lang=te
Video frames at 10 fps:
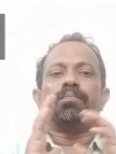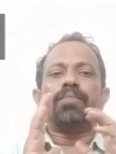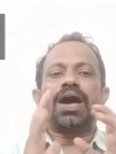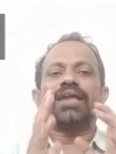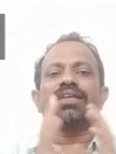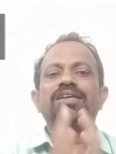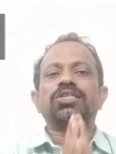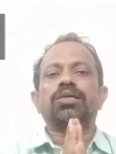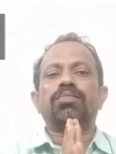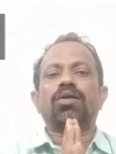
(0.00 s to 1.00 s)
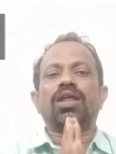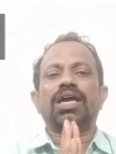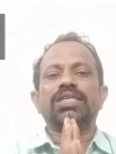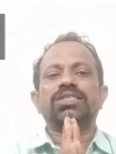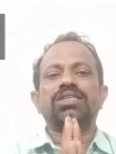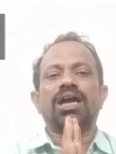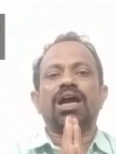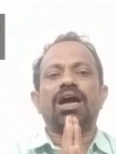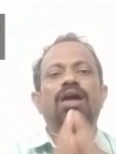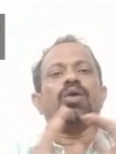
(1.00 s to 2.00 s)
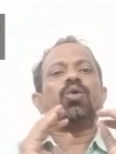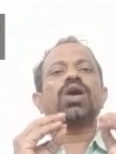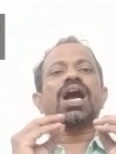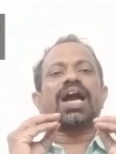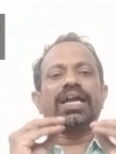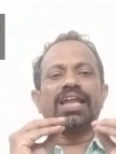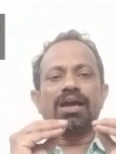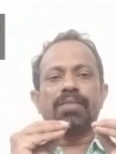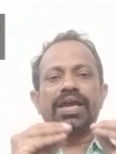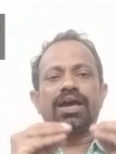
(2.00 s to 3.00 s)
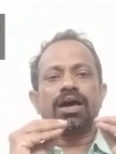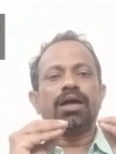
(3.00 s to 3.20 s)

భారతదేశం అన్నది ఖచ్చితంగా ఒక కఠినమైన